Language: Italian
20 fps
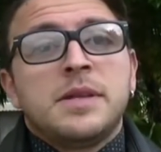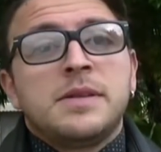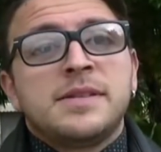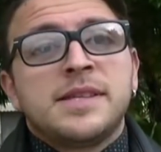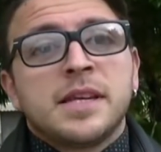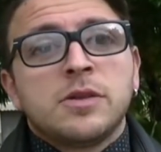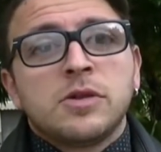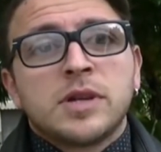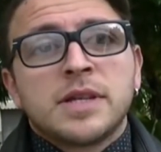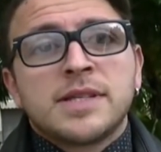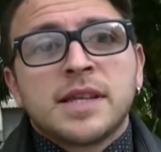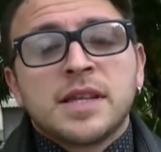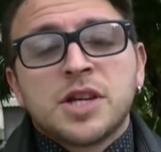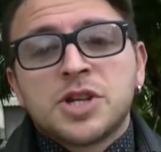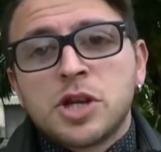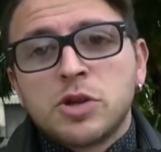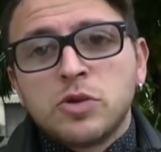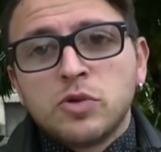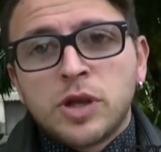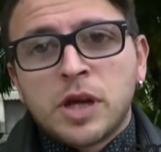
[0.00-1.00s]
Zannone è stato
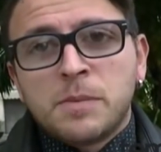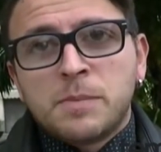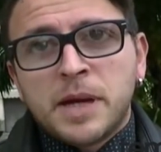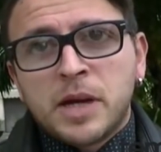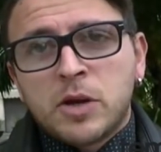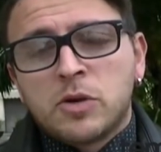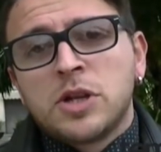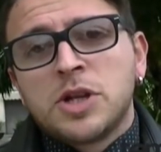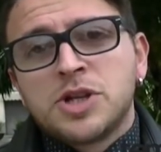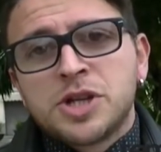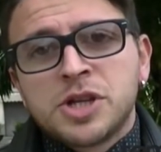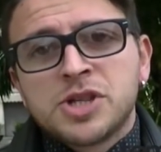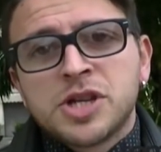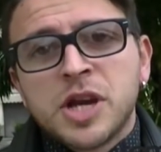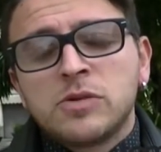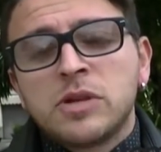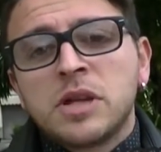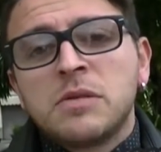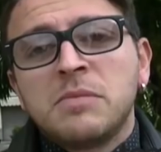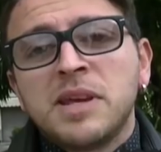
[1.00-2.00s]
ceduto al Parco del
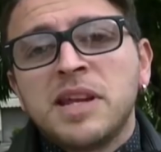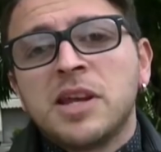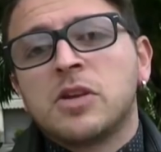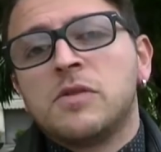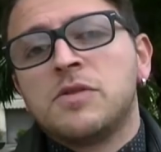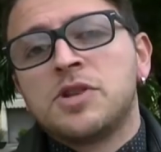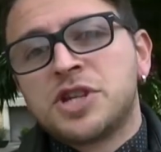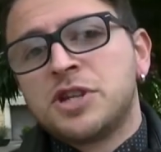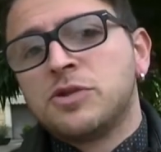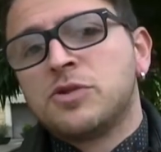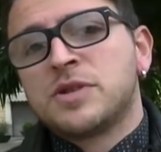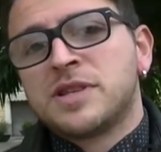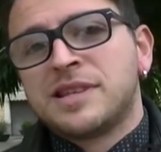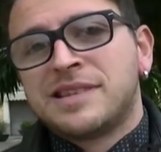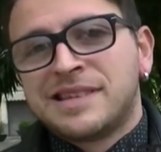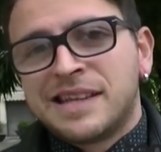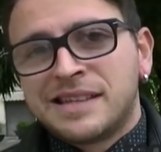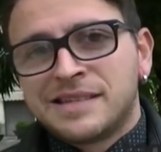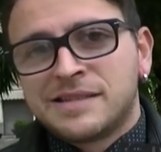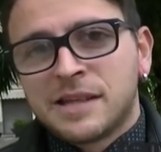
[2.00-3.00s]
Circeo nel
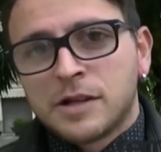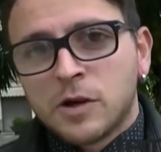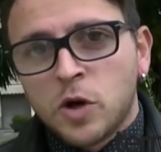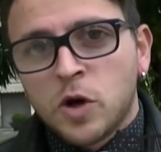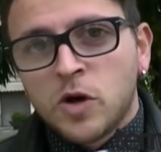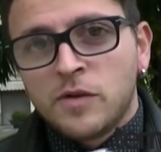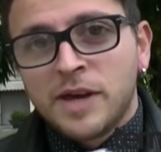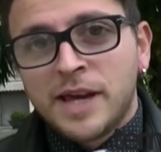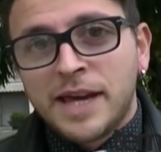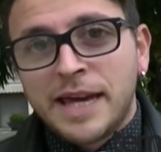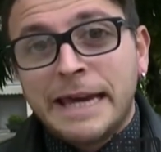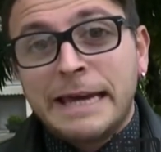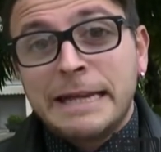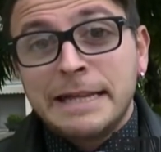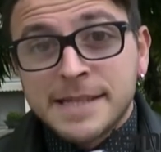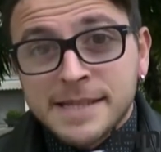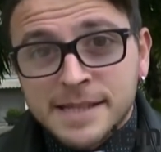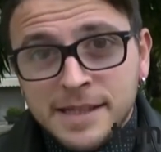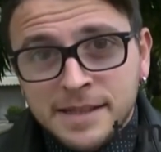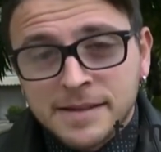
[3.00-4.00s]
1979 e
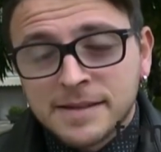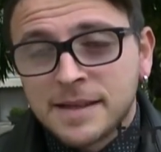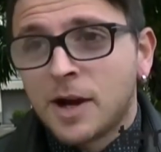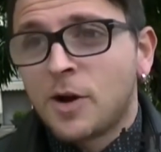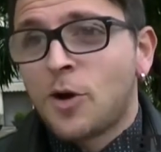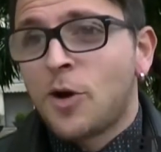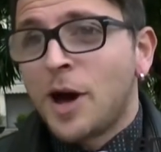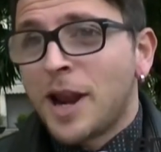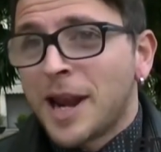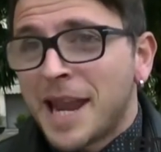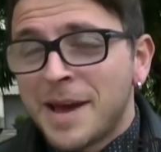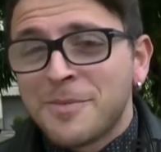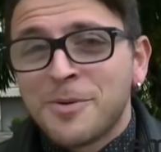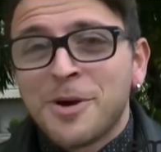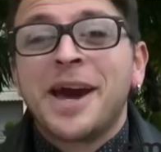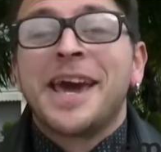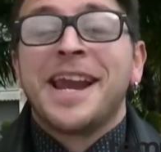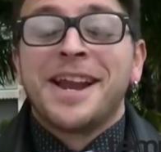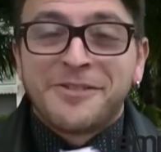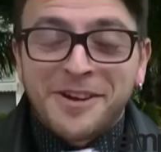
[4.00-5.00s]
il sindaco
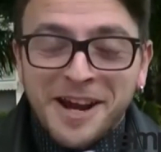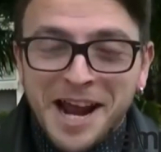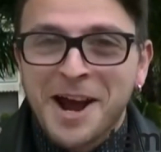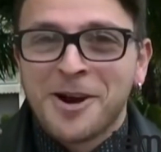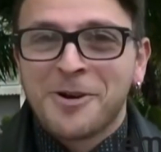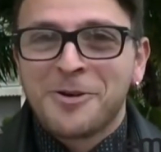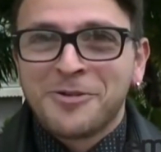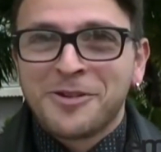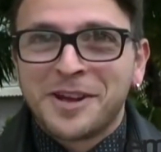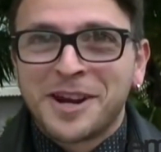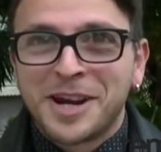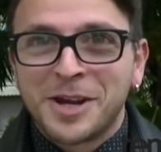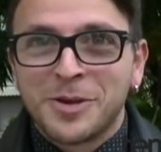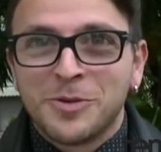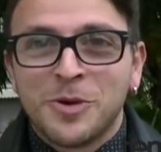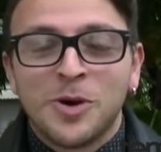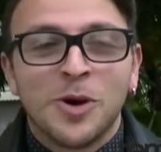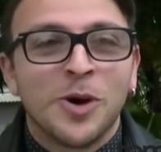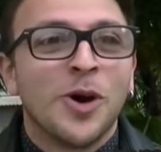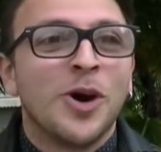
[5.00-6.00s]
all'epoca era Franco
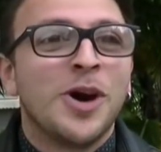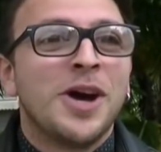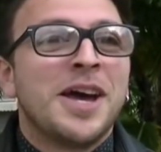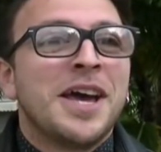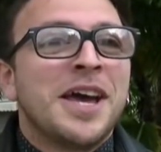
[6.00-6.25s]
Ferraiuolo.